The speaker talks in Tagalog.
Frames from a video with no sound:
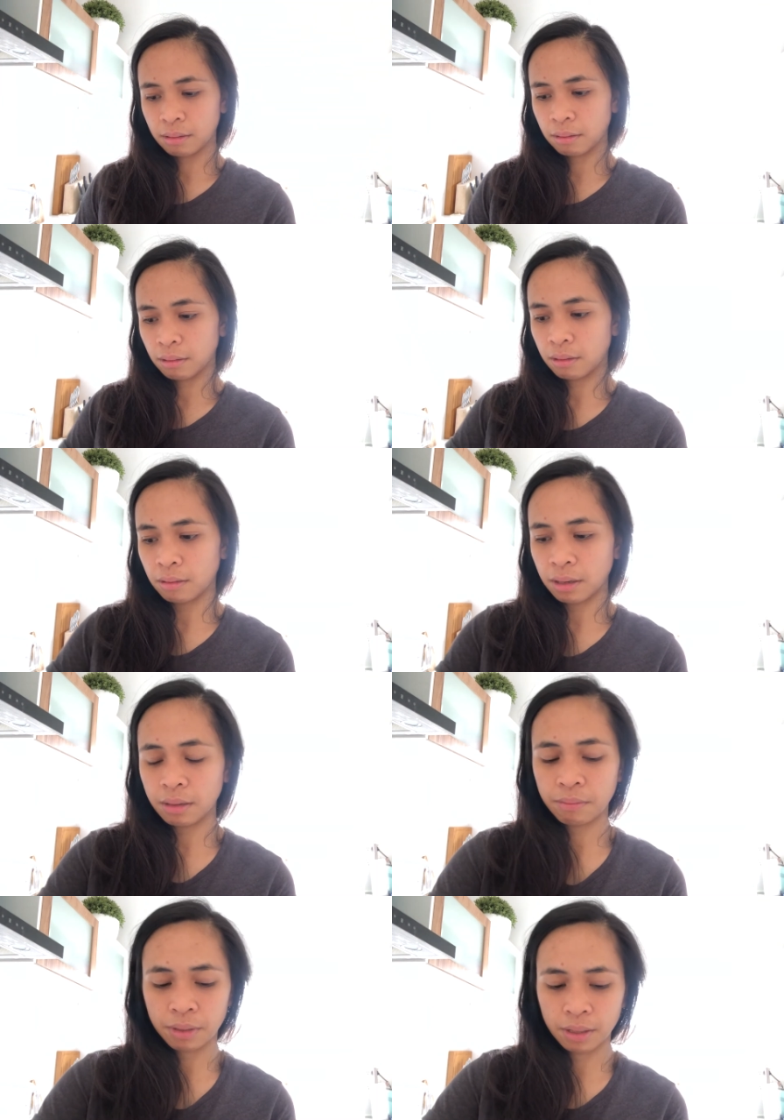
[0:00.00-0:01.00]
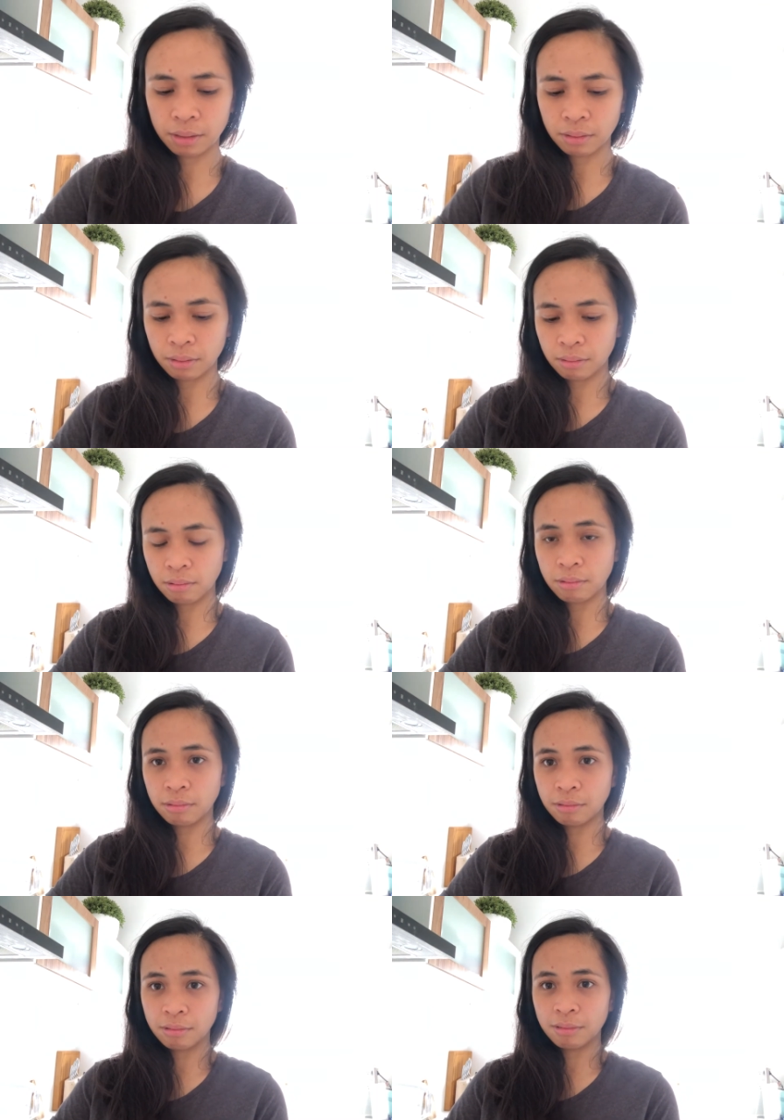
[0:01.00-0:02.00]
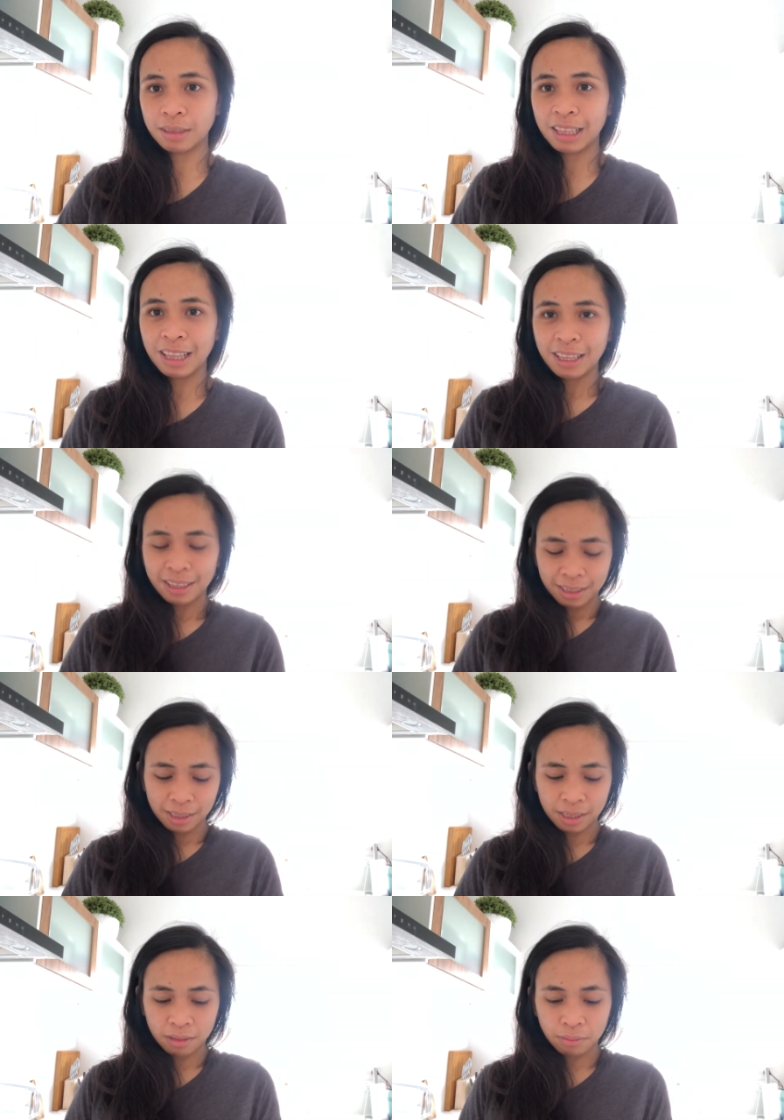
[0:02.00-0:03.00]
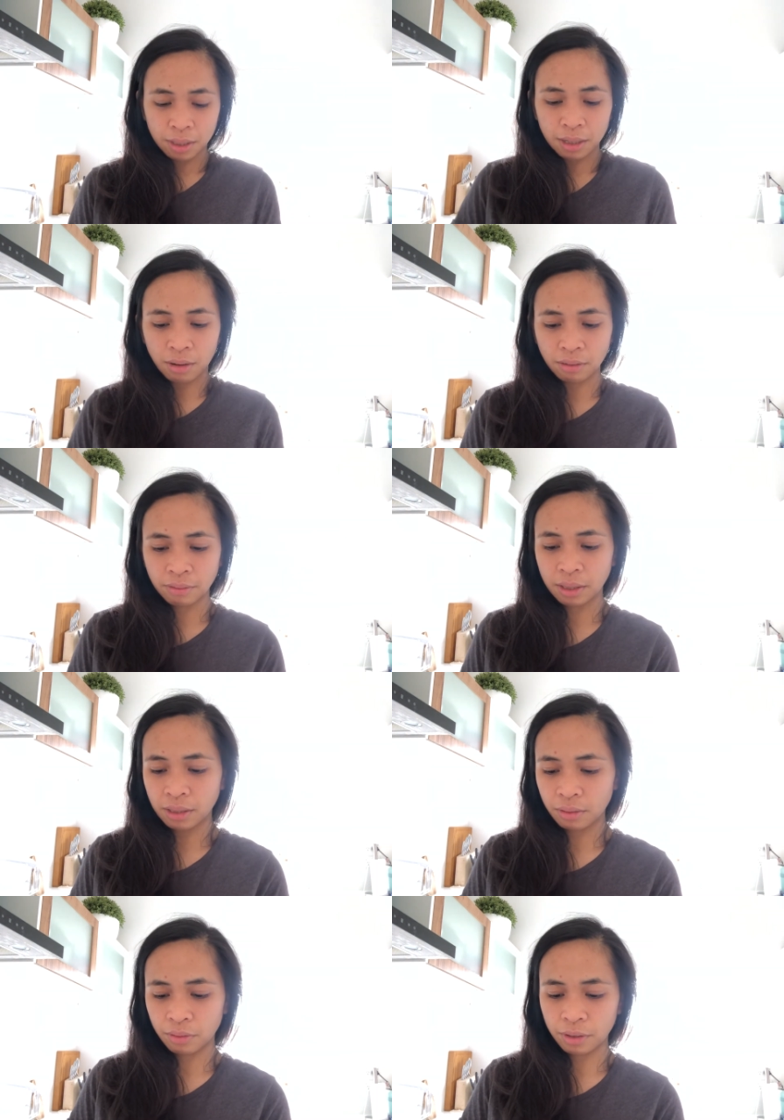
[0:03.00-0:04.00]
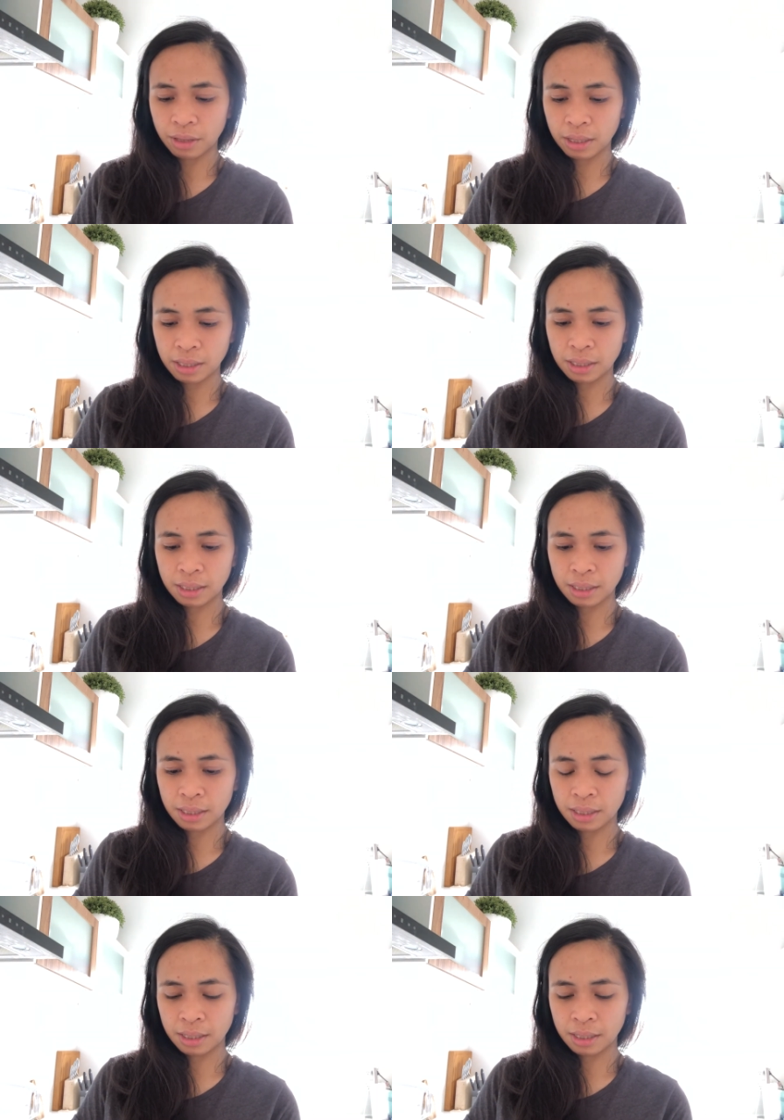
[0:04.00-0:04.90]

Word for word: Hindi ko alam paano to. It's gonna be a long video for this.